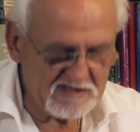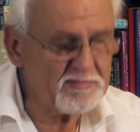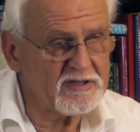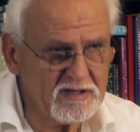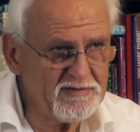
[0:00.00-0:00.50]

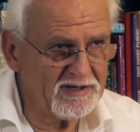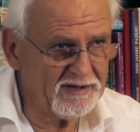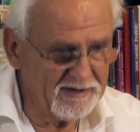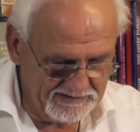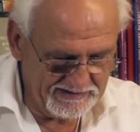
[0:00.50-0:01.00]
respektive
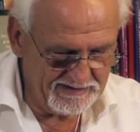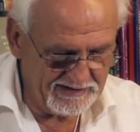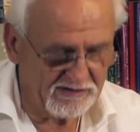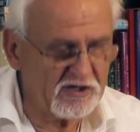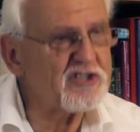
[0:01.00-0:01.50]

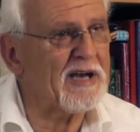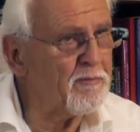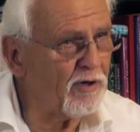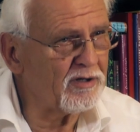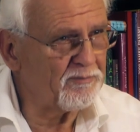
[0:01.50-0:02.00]
in
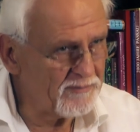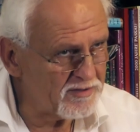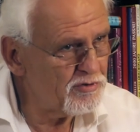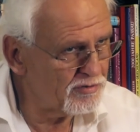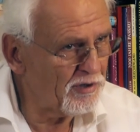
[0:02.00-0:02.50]
Langensteinbach,
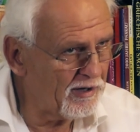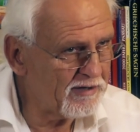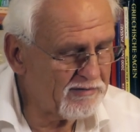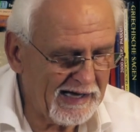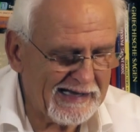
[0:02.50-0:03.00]
das ist in der
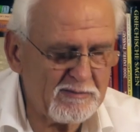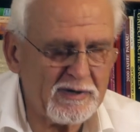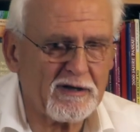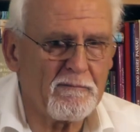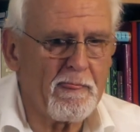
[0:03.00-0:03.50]
Nähe von
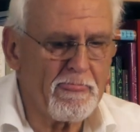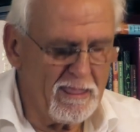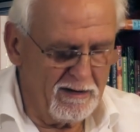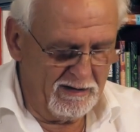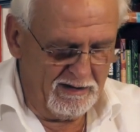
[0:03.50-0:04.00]
Heidelberg,
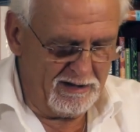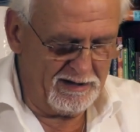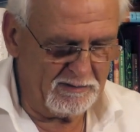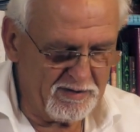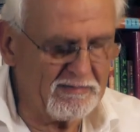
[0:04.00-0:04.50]

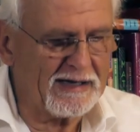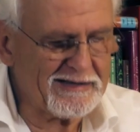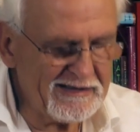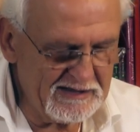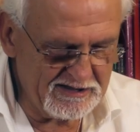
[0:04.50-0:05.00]
eine
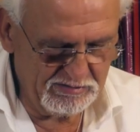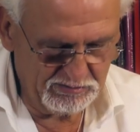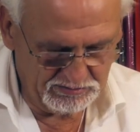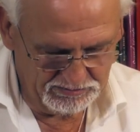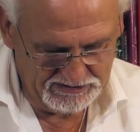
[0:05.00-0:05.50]
Privatklinik
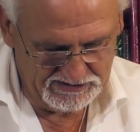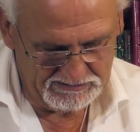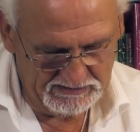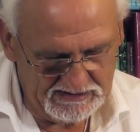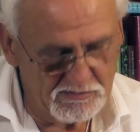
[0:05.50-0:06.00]
und
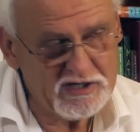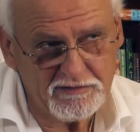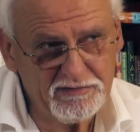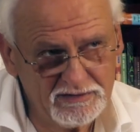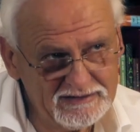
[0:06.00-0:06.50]
mit dem
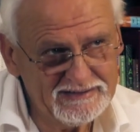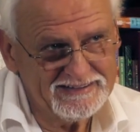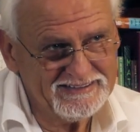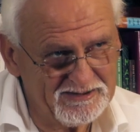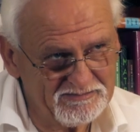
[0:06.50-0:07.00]
Chef,
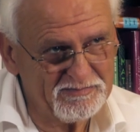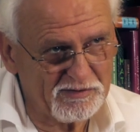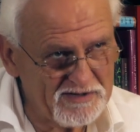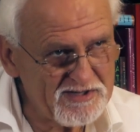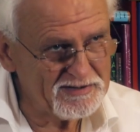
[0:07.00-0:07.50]
dem
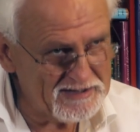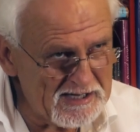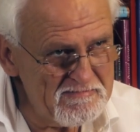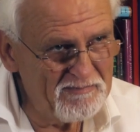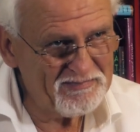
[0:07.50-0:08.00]
Professor
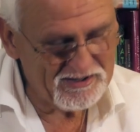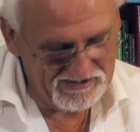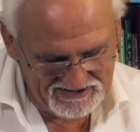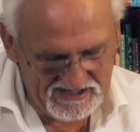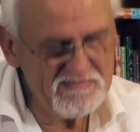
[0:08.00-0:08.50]
Thiem, der
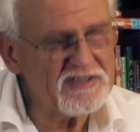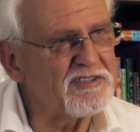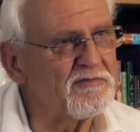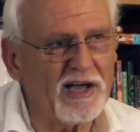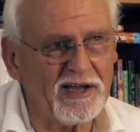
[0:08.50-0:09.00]
Kurt Thiem, wir
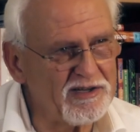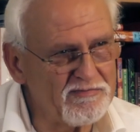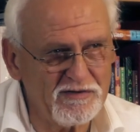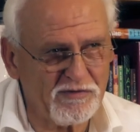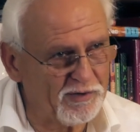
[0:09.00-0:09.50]
sind
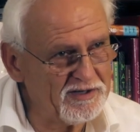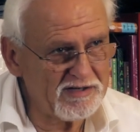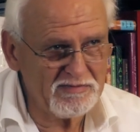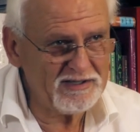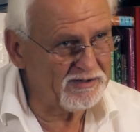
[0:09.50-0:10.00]
eigentlich wie
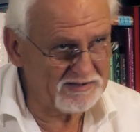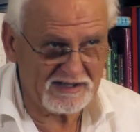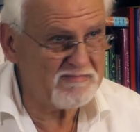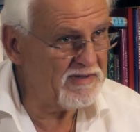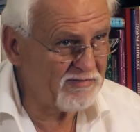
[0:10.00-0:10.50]
Freunde gewesen, da hat die
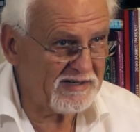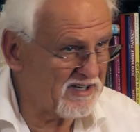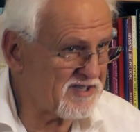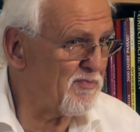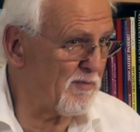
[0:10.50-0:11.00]
Chemie von
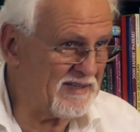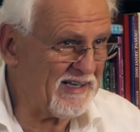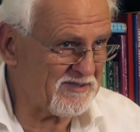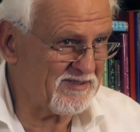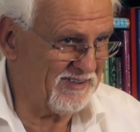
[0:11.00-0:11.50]
ersten Moment
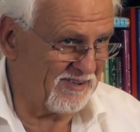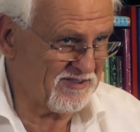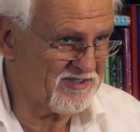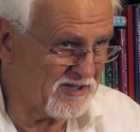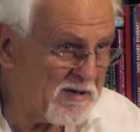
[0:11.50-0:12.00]
aus
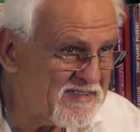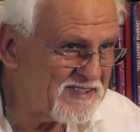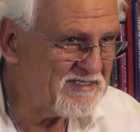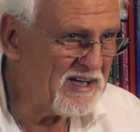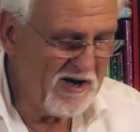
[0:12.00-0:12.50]

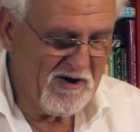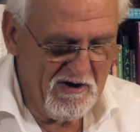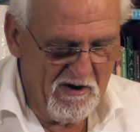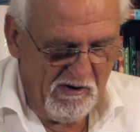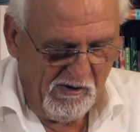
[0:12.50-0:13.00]
gestimmt mhm.
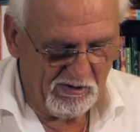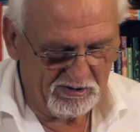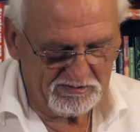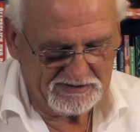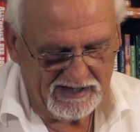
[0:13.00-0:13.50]

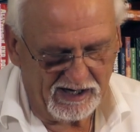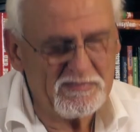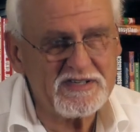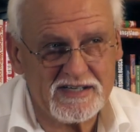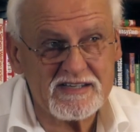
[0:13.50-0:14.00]
und der
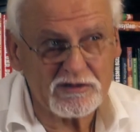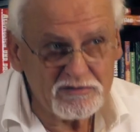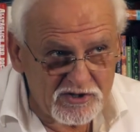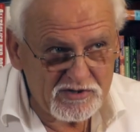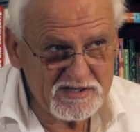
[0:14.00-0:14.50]
hat mich sehr, sehr
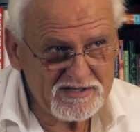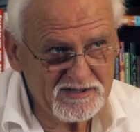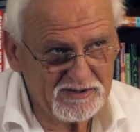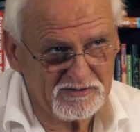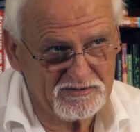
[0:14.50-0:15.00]

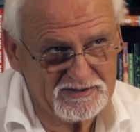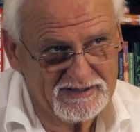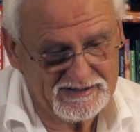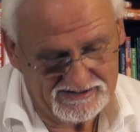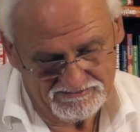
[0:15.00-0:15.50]
unterstützt und
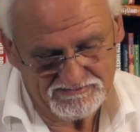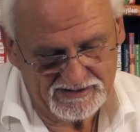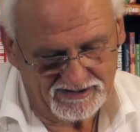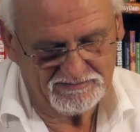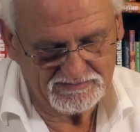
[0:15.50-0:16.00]
äh,
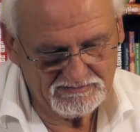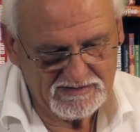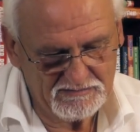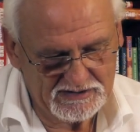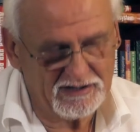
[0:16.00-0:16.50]
ja,
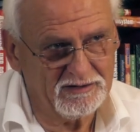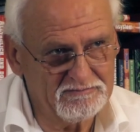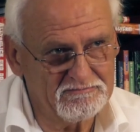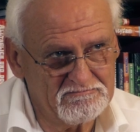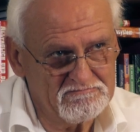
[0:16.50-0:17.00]
wie lange
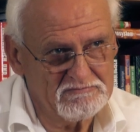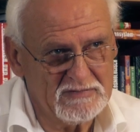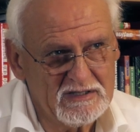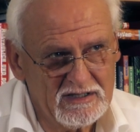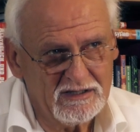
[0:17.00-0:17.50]
warst du da oben in
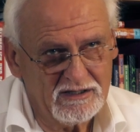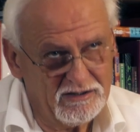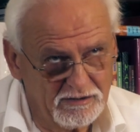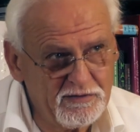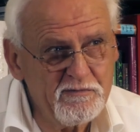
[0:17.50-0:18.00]
diesem?
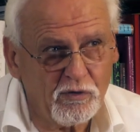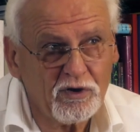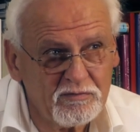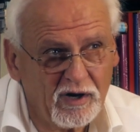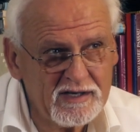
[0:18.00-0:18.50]
In äh, fünf
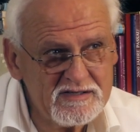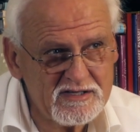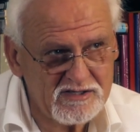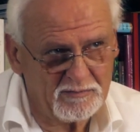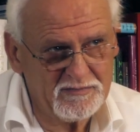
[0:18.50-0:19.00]
Wochen war
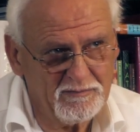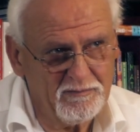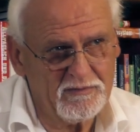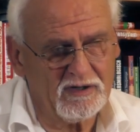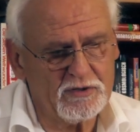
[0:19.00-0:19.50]
insgesamt. Wochen.
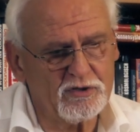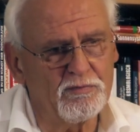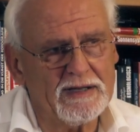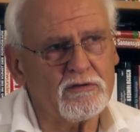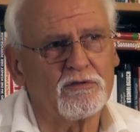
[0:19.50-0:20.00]
Die haben mich
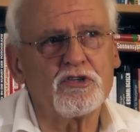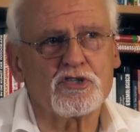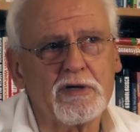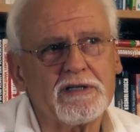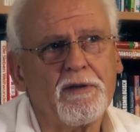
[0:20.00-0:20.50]
komplett
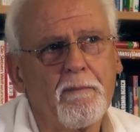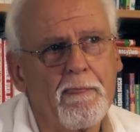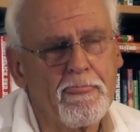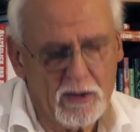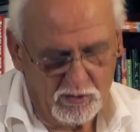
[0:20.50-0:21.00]
untersucht.
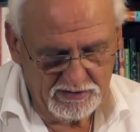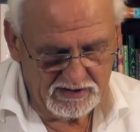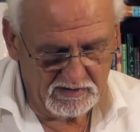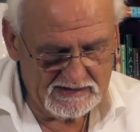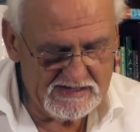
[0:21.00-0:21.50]
Und ich
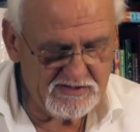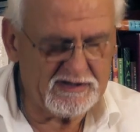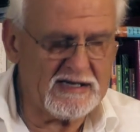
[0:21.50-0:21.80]
habe links und